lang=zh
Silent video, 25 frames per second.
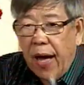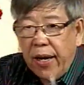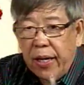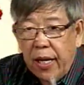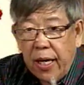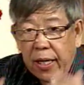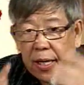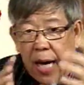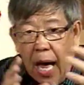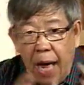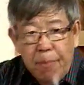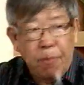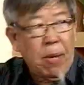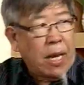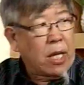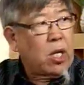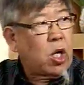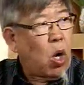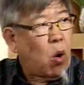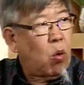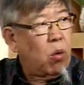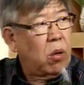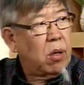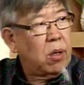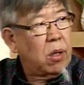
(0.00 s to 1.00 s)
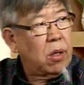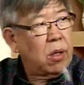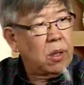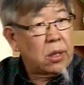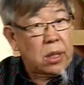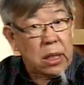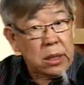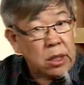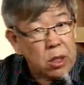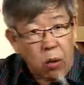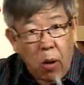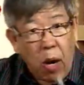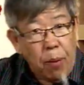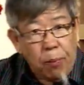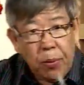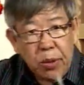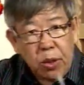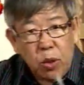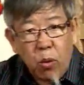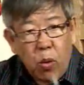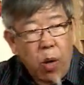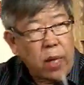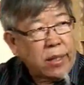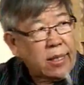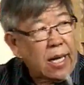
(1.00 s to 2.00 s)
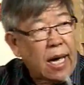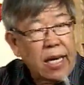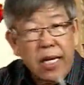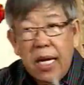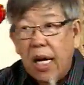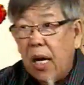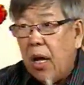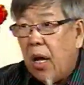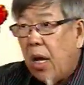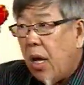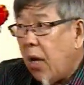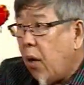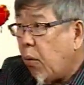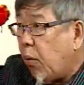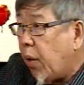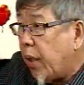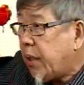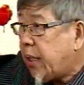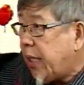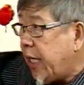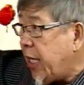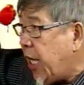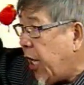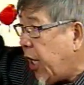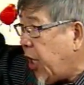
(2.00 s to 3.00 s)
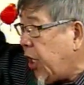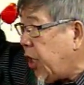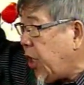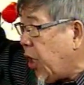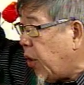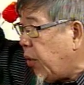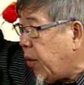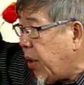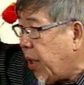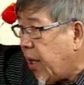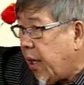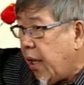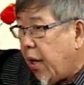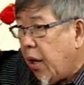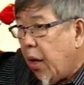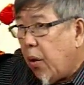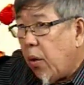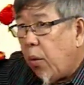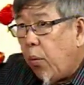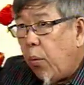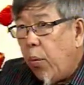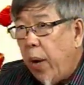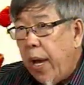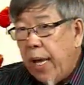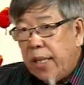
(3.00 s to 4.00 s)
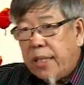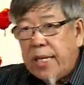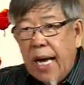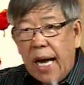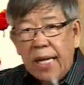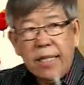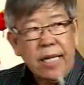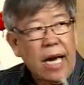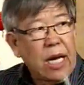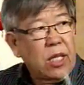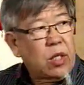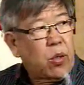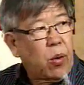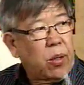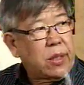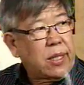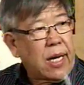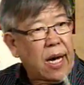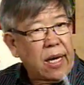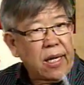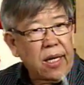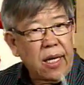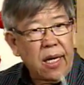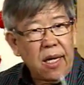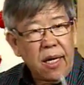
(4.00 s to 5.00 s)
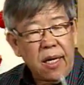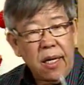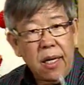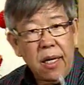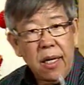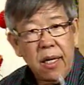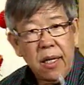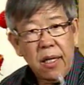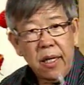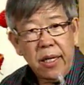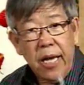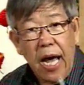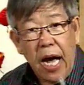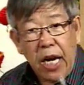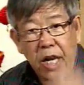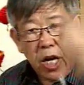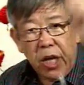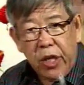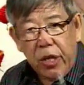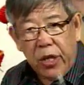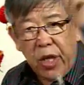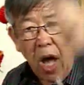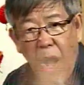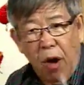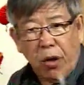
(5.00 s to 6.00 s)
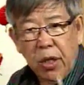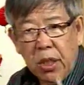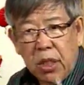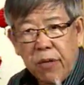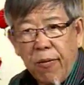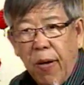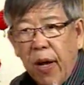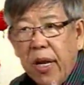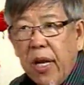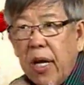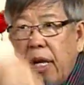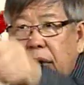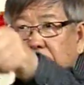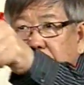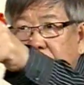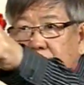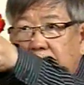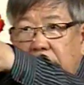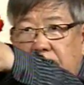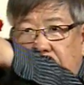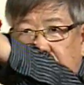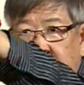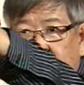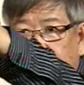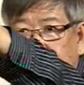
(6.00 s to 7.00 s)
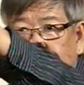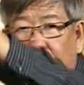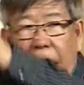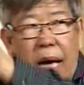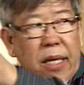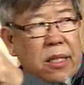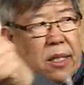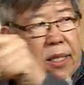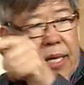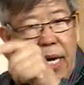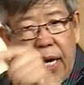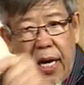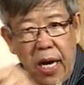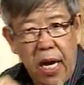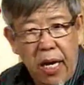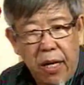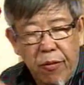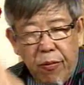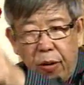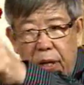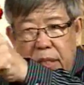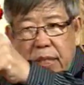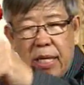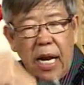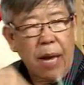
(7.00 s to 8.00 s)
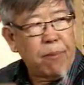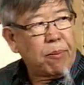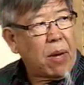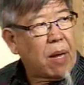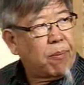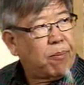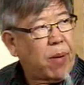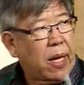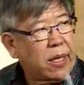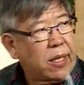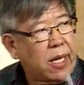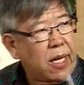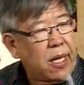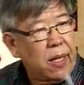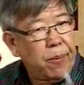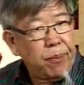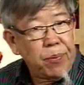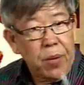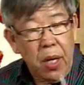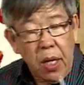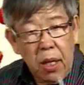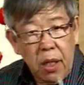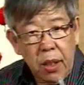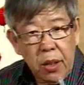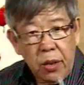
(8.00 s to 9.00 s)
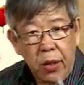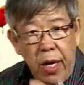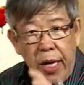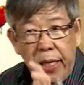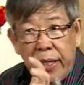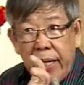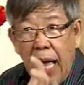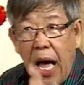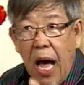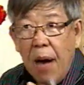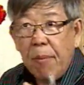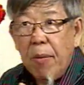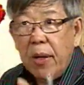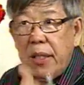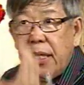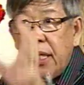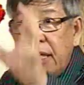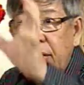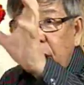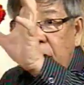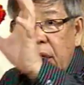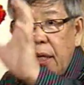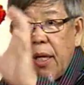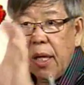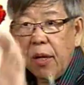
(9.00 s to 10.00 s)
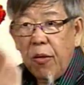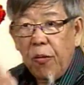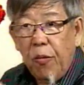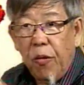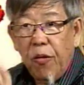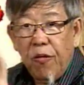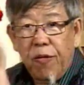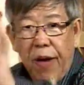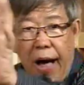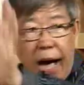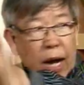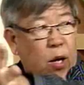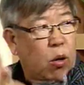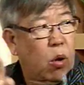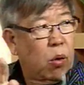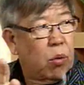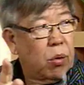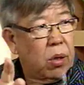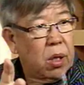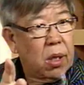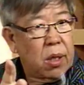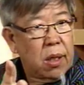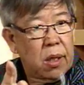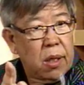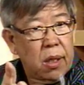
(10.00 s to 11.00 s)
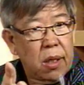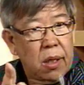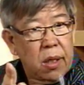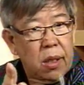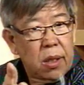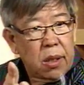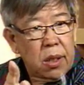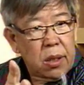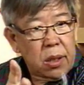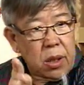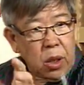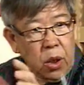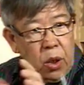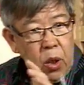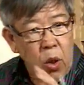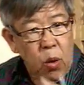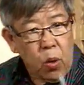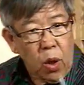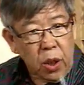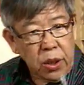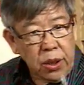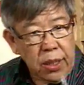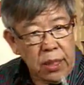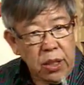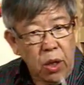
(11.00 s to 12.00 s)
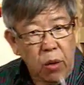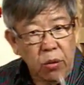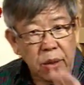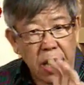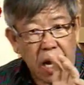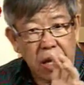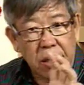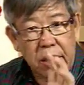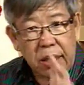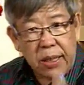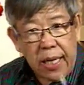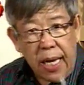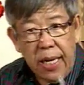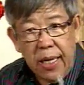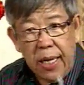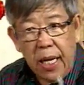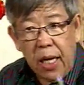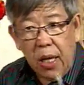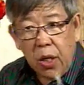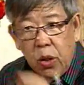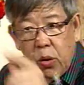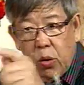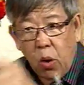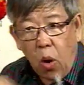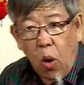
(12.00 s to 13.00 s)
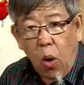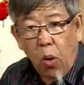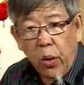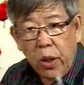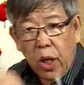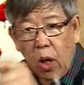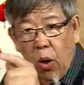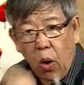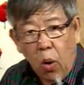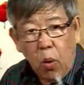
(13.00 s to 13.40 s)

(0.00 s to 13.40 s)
法的看门狗。这句话不是我讲的，我是引用魏家祥所讲的：“They are the dogs for the b u s and for Islamic Party。”所以他们是护法狗。如果行动党胜了，过后的